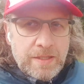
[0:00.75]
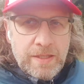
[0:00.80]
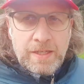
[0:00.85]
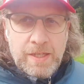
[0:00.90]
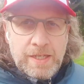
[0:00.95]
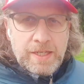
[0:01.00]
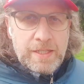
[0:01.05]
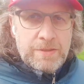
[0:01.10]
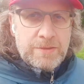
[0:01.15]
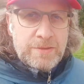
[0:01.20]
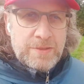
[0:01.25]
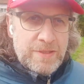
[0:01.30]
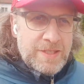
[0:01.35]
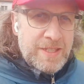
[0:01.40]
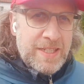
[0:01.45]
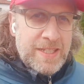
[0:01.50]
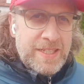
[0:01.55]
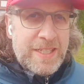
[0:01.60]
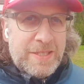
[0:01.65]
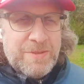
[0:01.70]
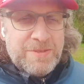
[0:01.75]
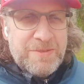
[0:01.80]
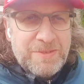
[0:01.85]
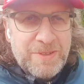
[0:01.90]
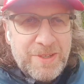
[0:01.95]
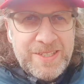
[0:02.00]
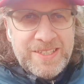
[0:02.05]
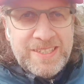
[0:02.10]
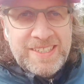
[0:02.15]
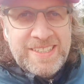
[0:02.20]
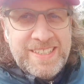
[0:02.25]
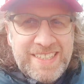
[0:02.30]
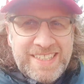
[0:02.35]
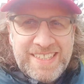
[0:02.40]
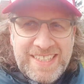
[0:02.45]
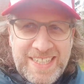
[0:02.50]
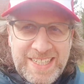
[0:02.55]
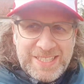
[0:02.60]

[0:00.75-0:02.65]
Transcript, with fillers: Hallo, liebe Freunde der